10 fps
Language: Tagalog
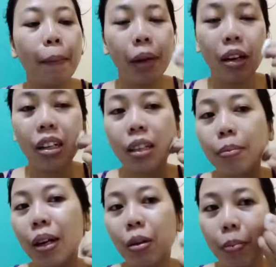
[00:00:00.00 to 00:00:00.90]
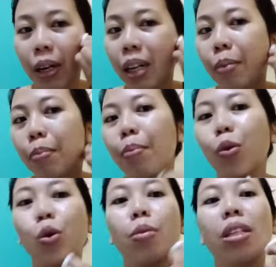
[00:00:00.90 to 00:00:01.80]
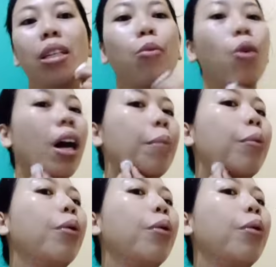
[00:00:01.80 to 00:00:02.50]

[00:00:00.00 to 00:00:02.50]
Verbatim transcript: meron at meron pa rin gumi sa mukha